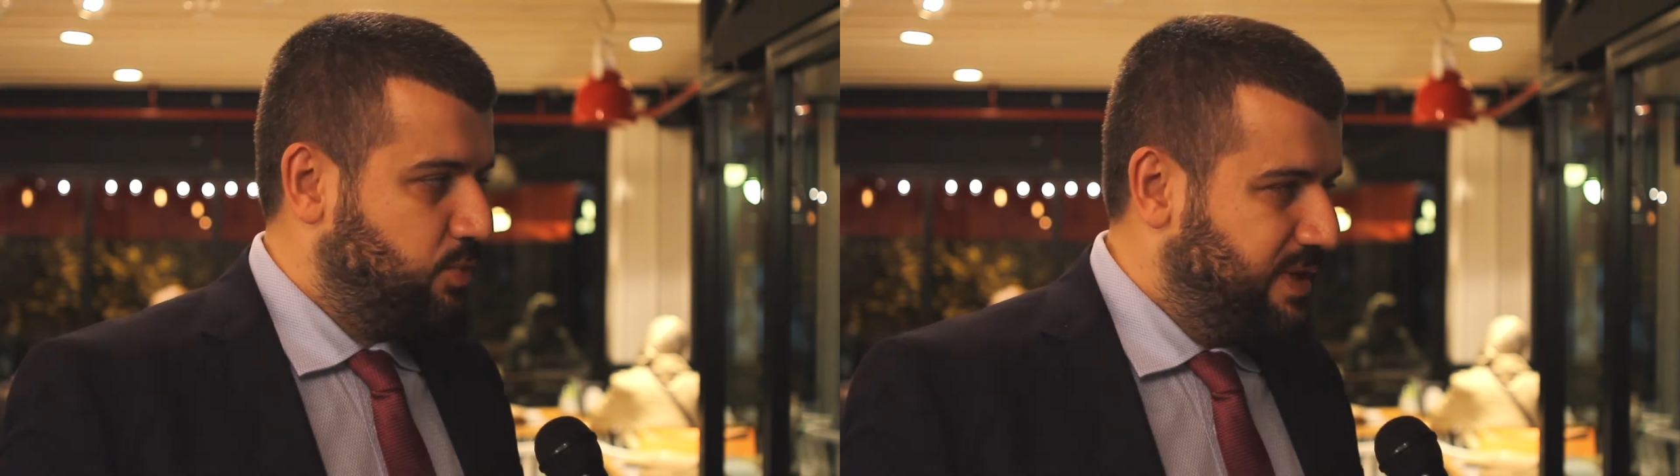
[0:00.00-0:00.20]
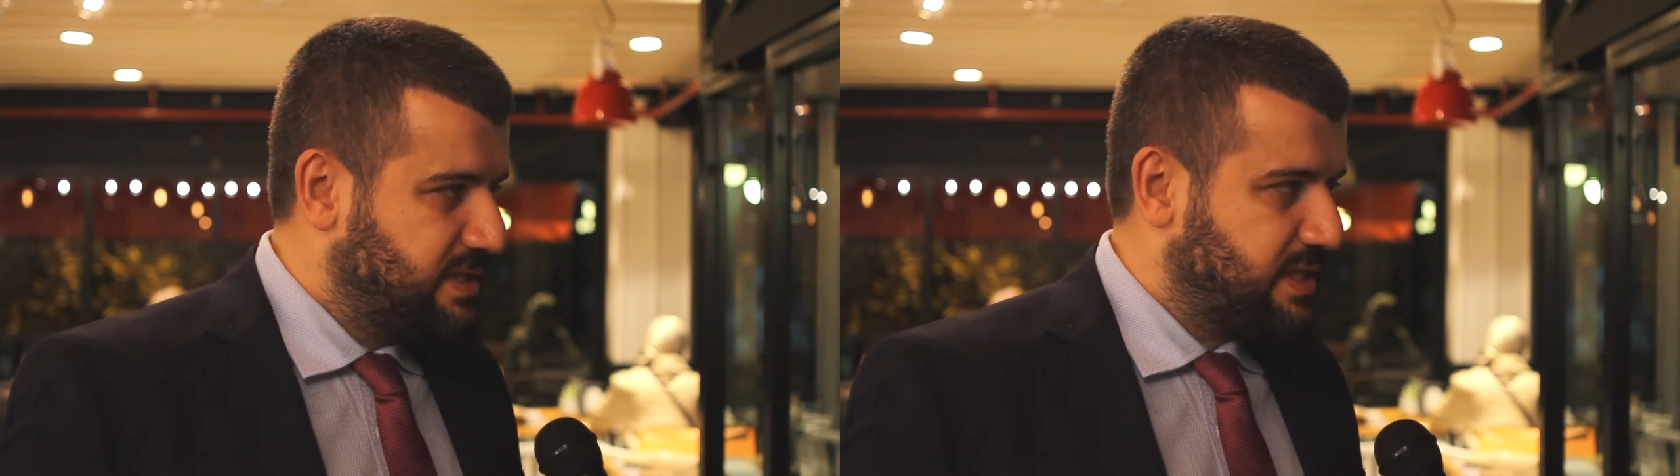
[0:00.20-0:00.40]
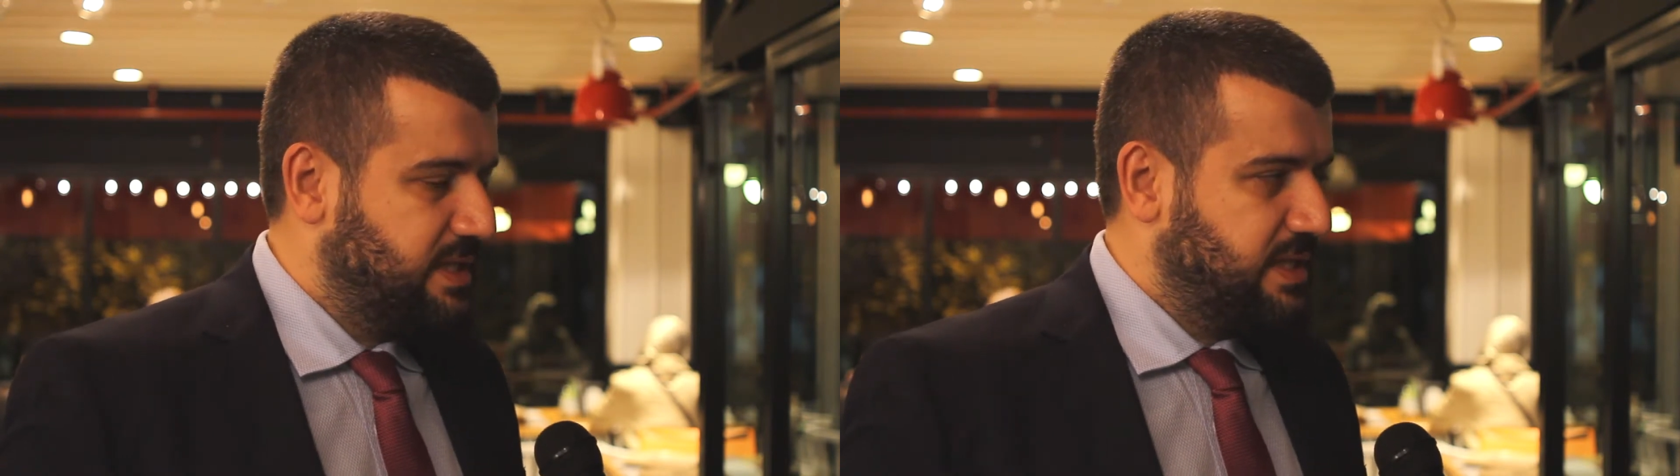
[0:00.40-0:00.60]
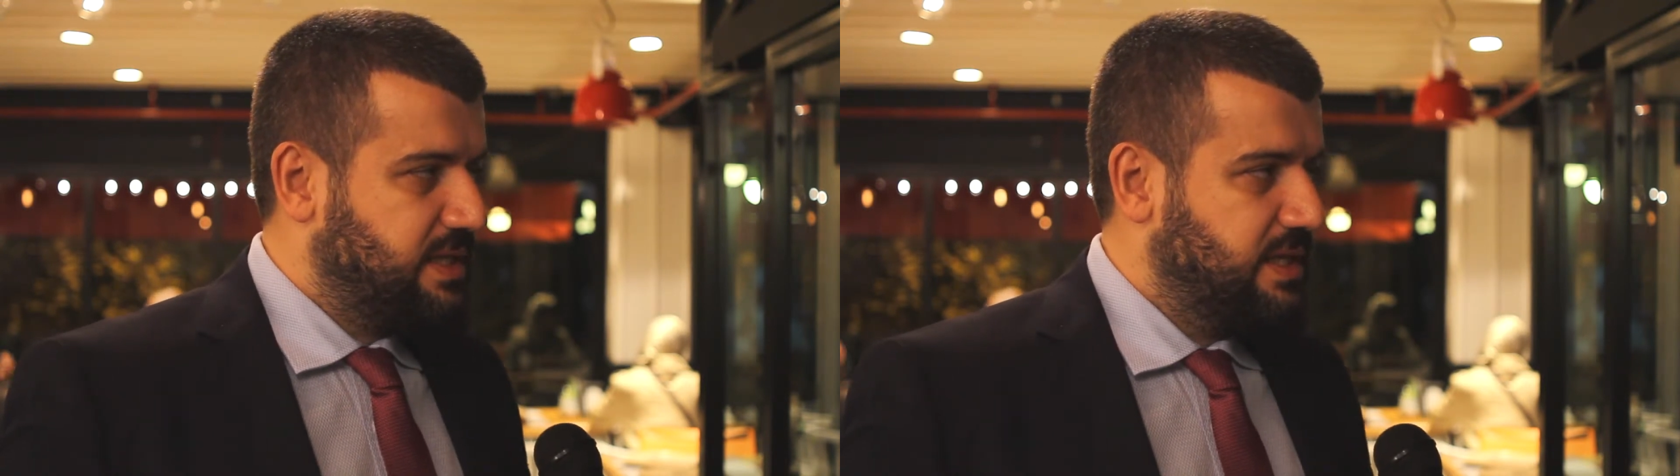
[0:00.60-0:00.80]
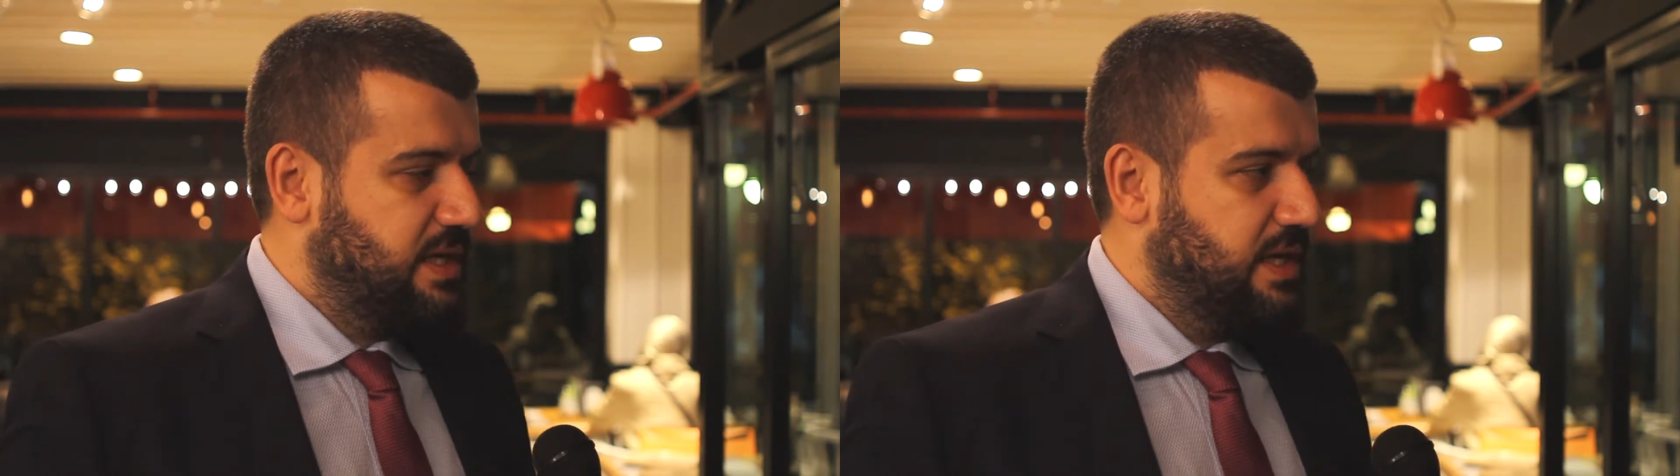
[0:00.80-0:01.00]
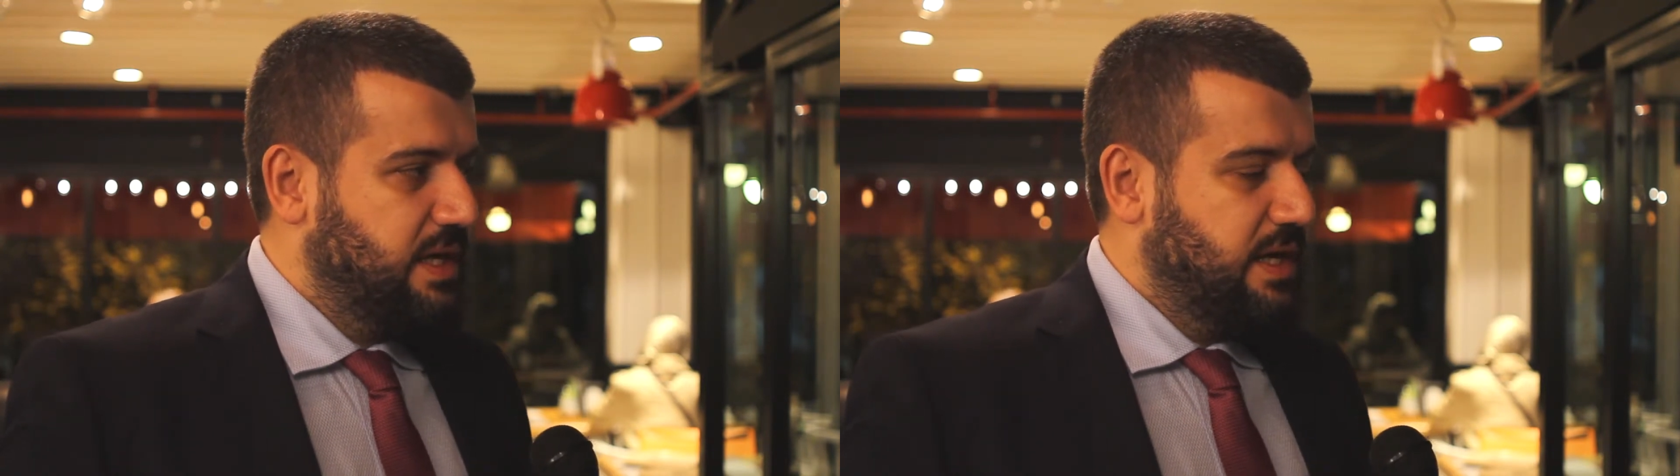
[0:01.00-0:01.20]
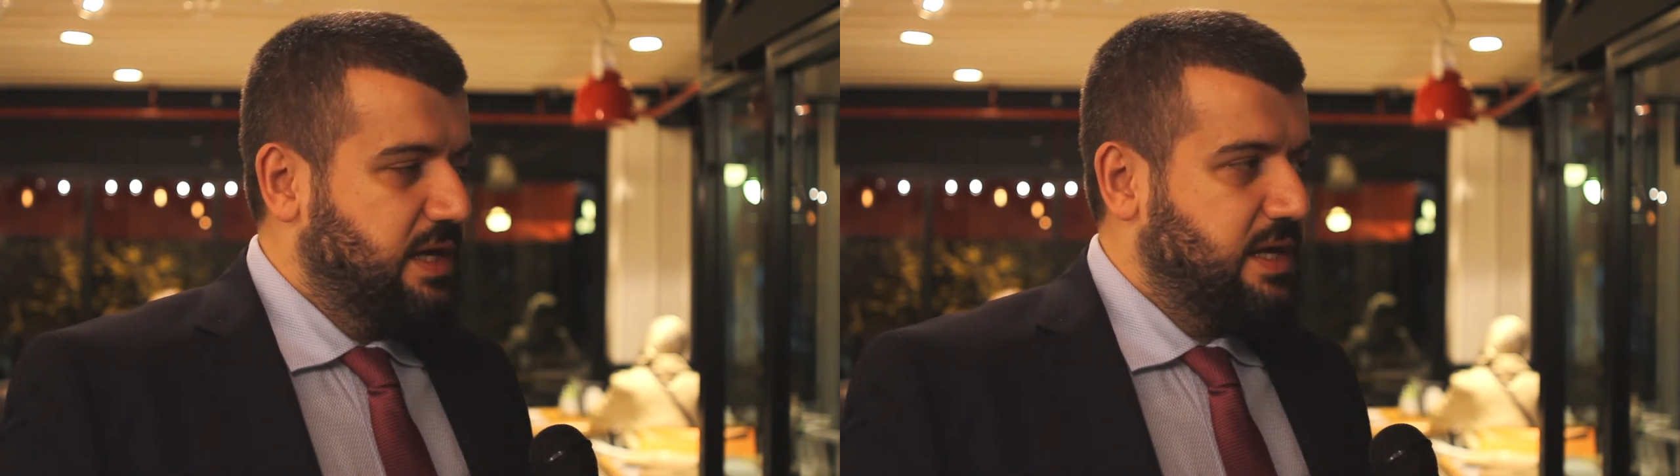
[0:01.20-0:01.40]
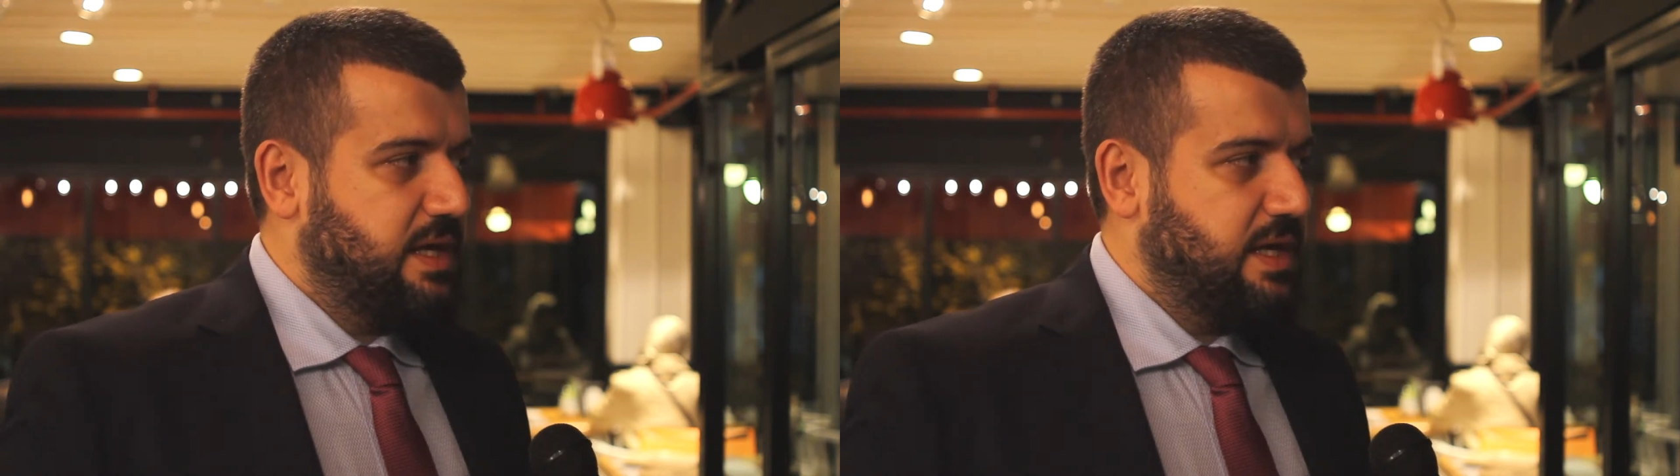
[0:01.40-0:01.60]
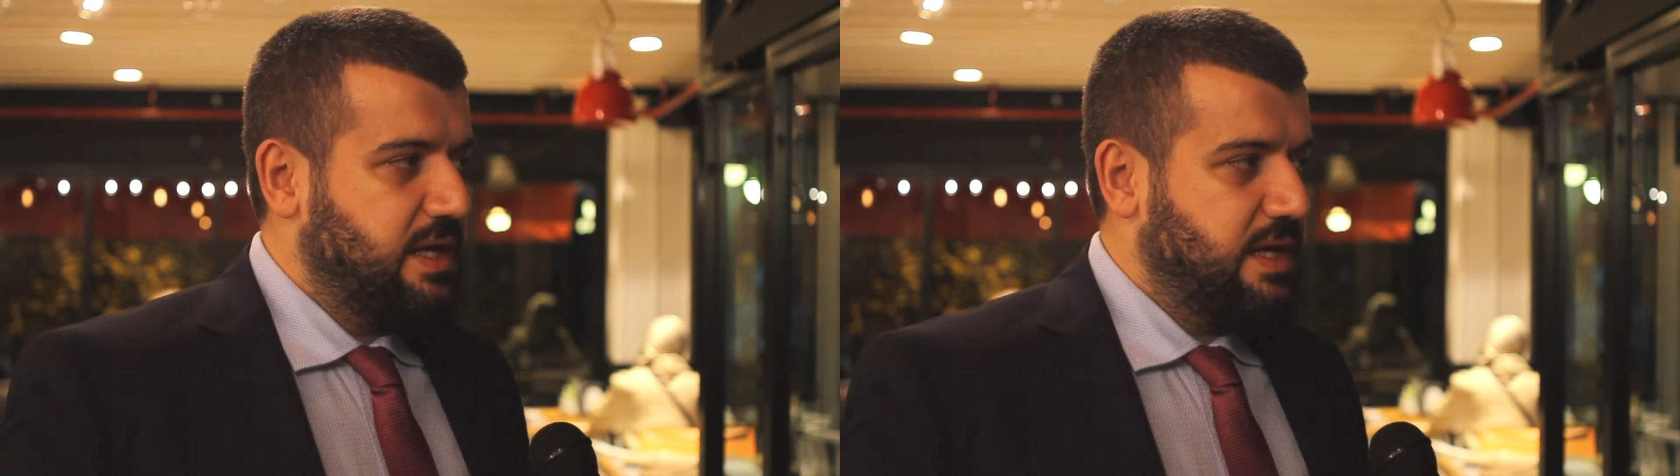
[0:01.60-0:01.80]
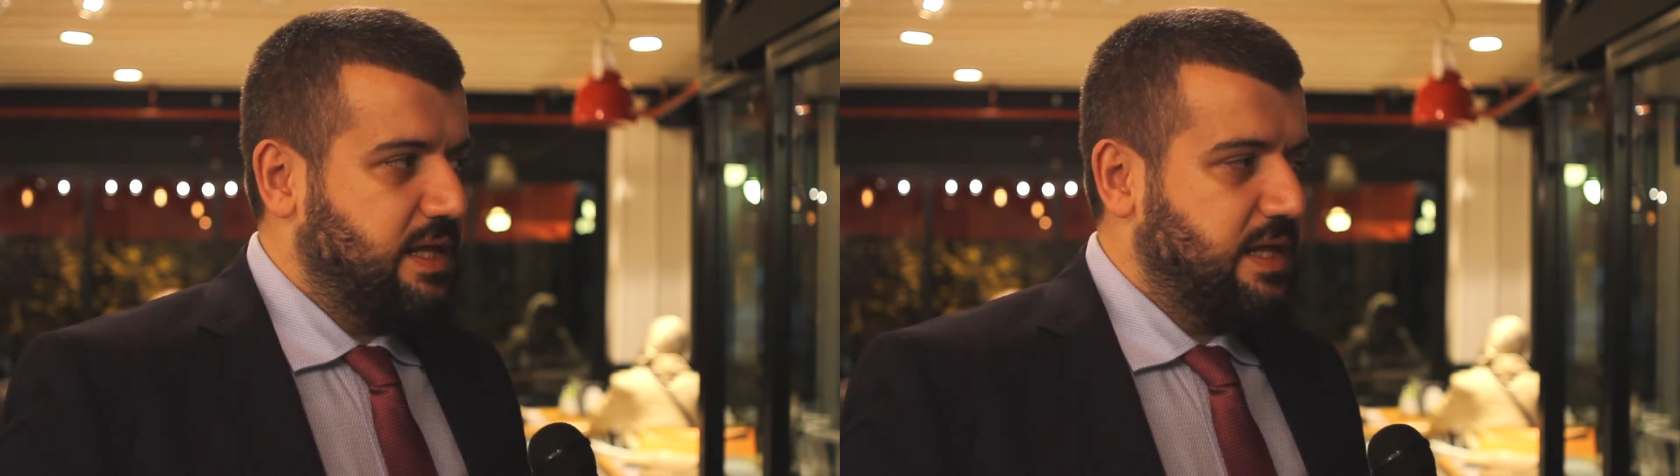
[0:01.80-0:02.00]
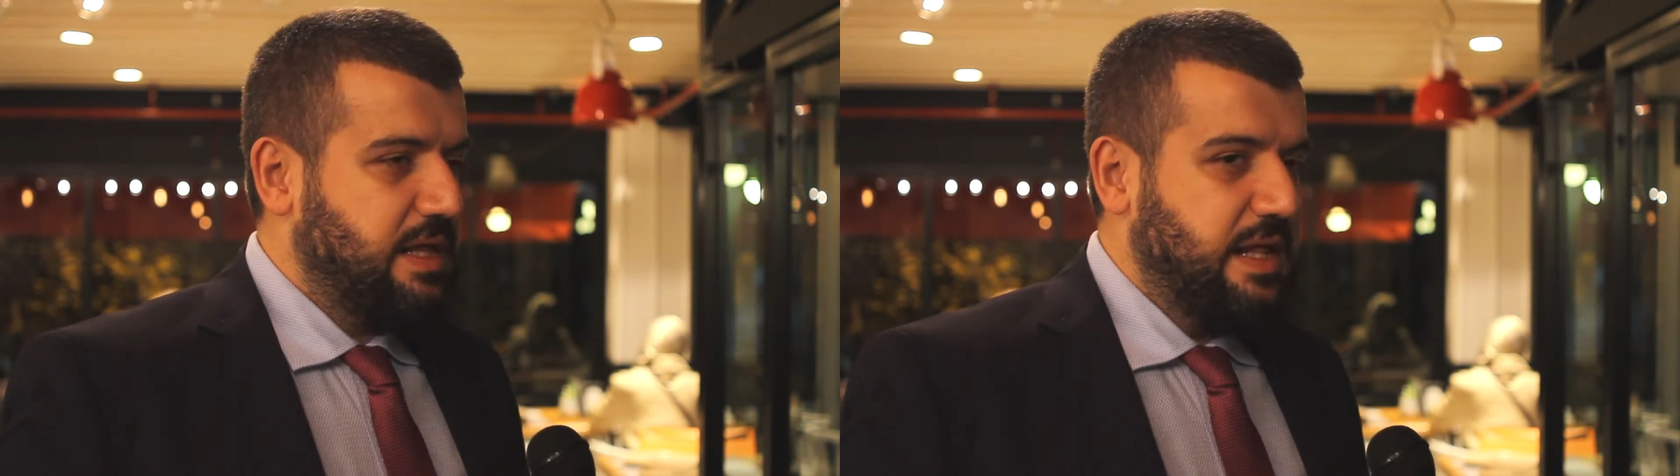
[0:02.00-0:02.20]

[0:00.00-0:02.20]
Bu etkinlik e,